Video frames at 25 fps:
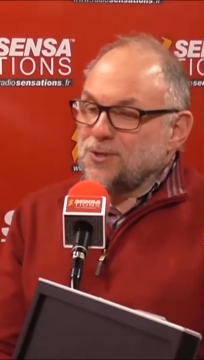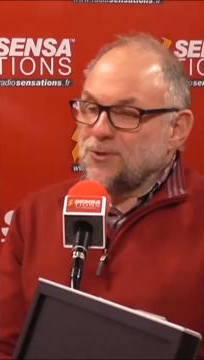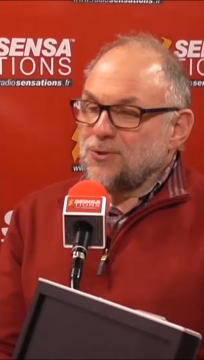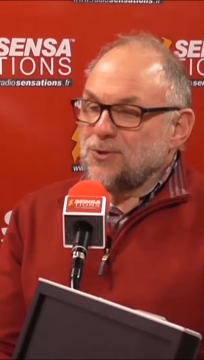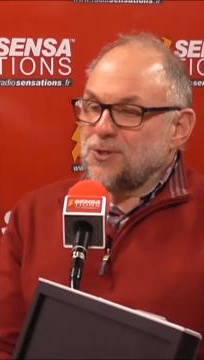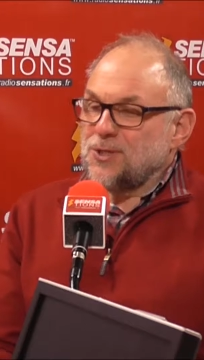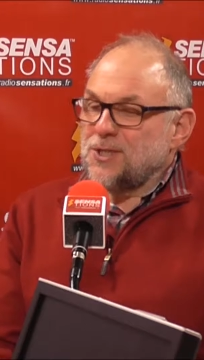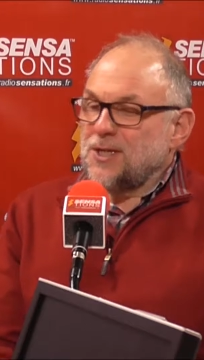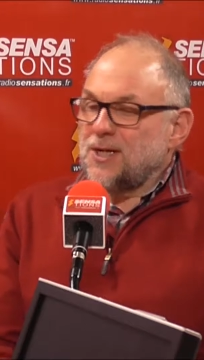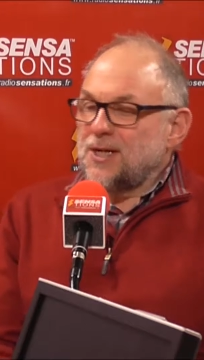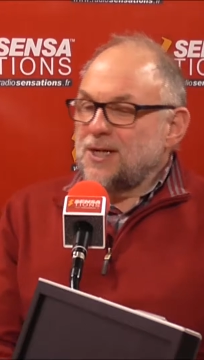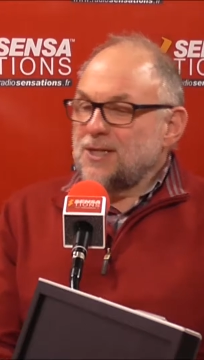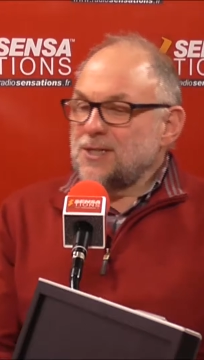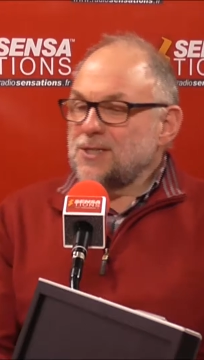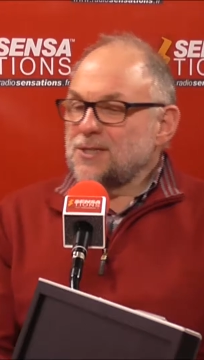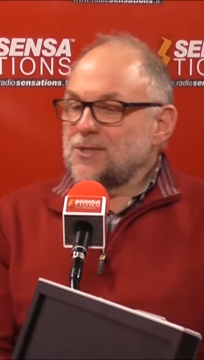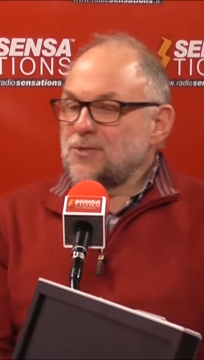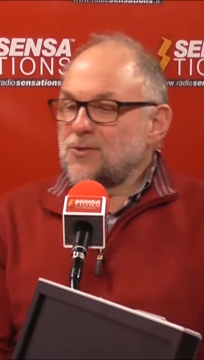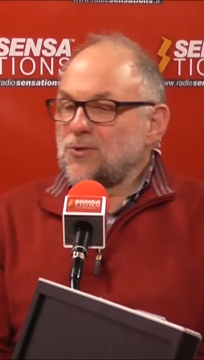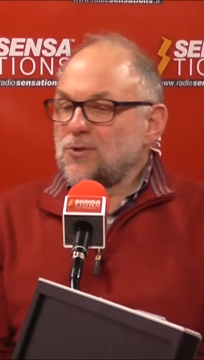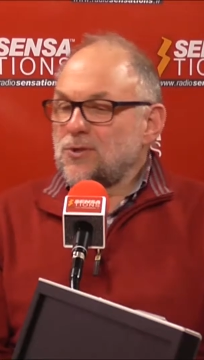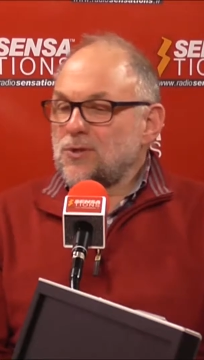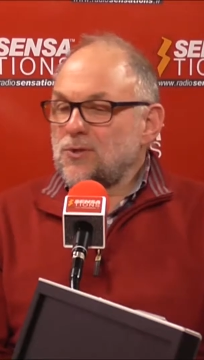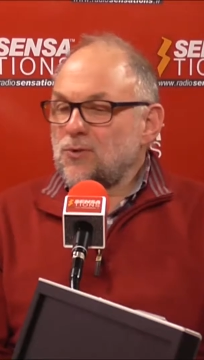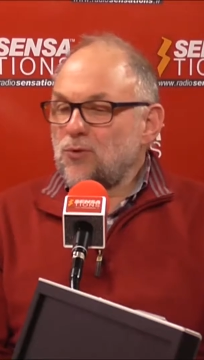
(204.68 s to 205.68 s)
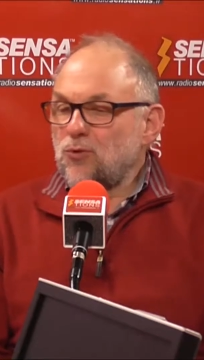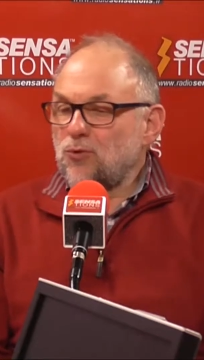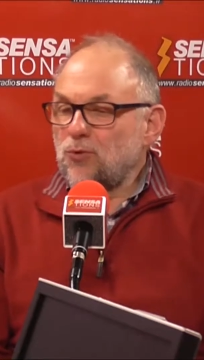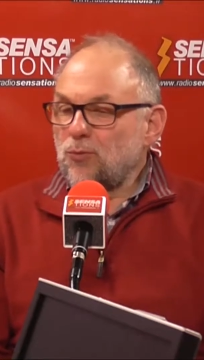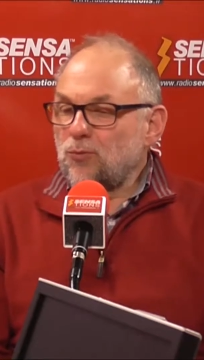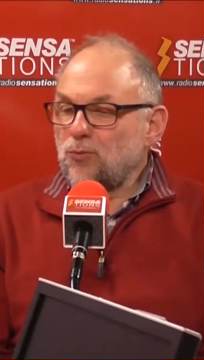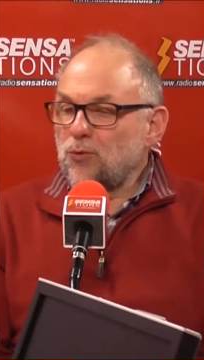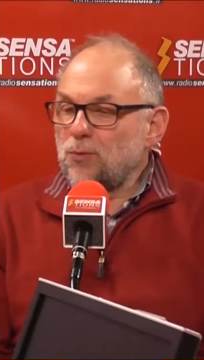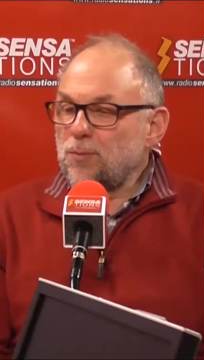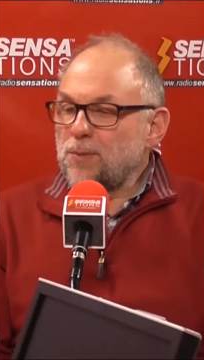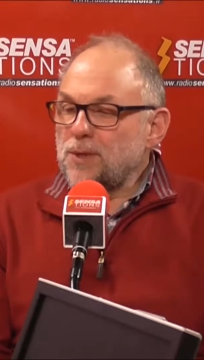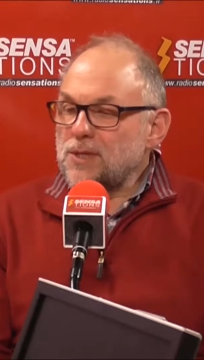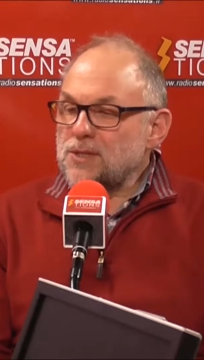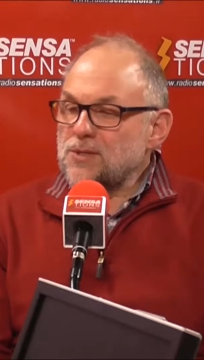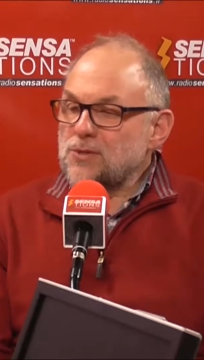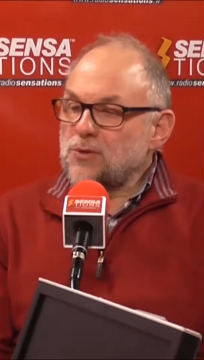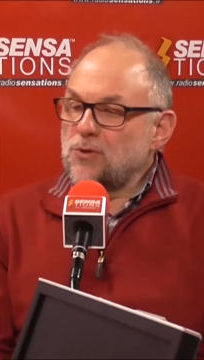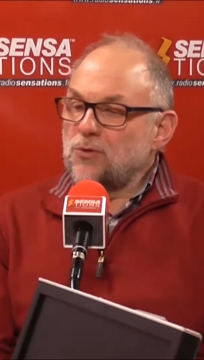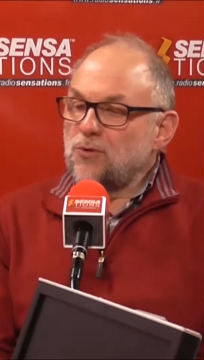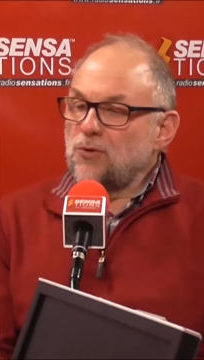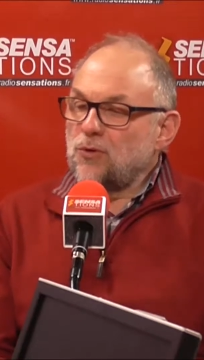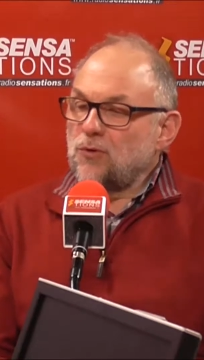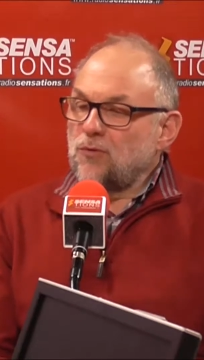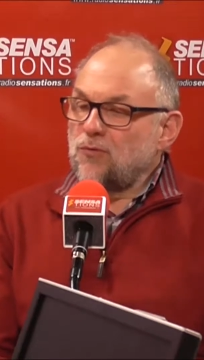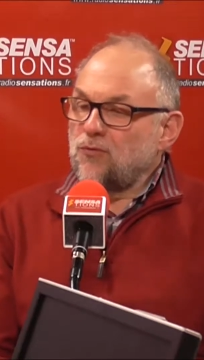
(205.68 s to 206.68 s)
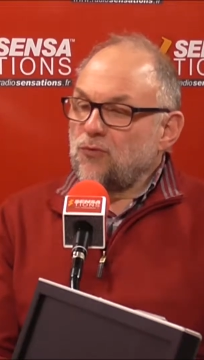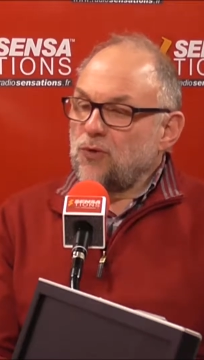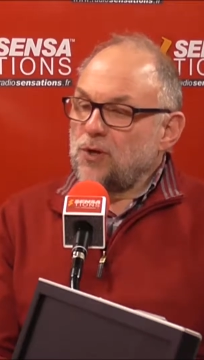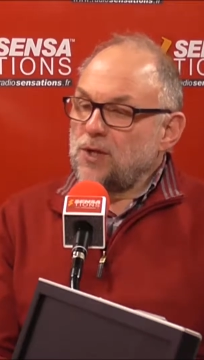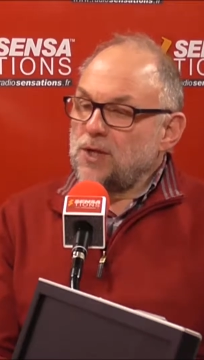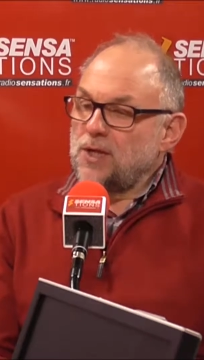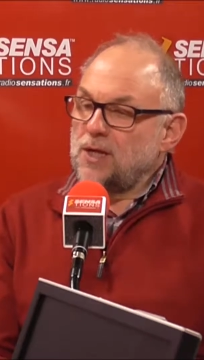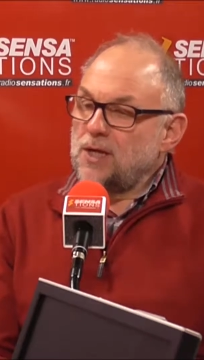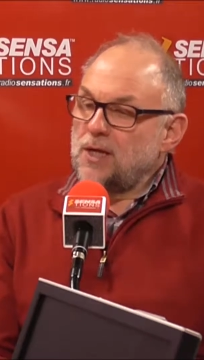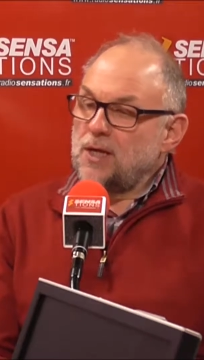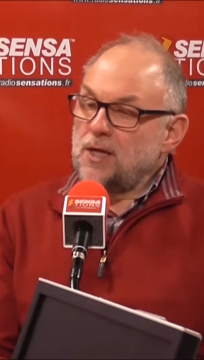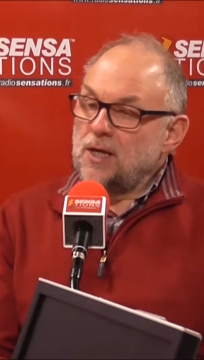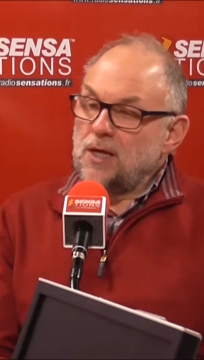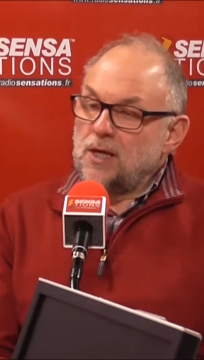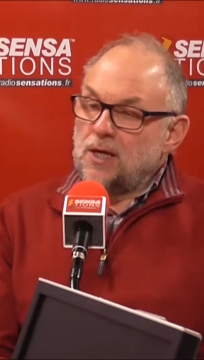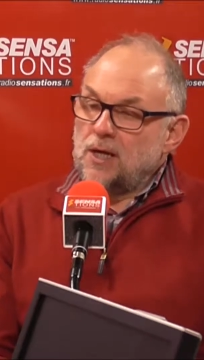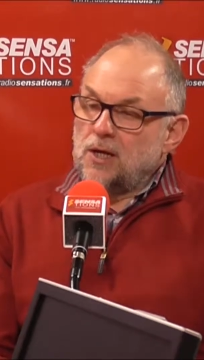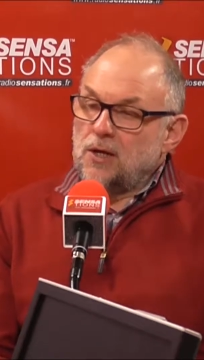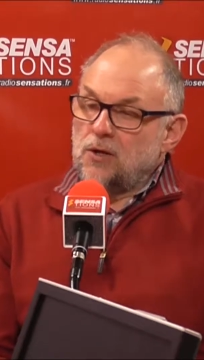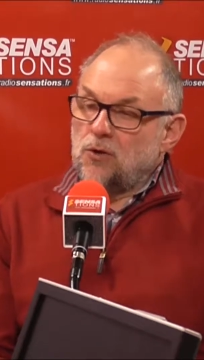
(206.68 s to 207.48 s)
ce que je dirais, le nombre de personnes dans le foyer,